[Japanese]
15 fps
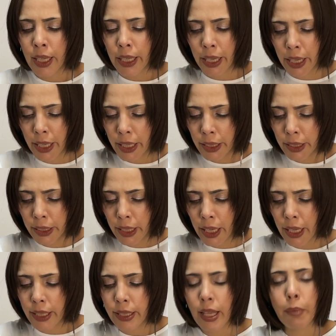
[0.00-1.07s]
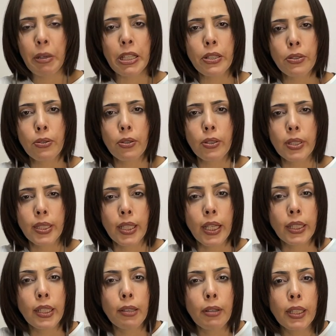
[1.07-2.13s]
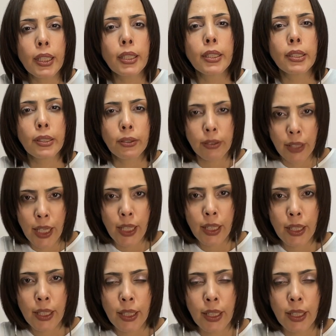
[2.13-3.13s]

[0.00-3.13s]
平気で差別をしていたわけですよね。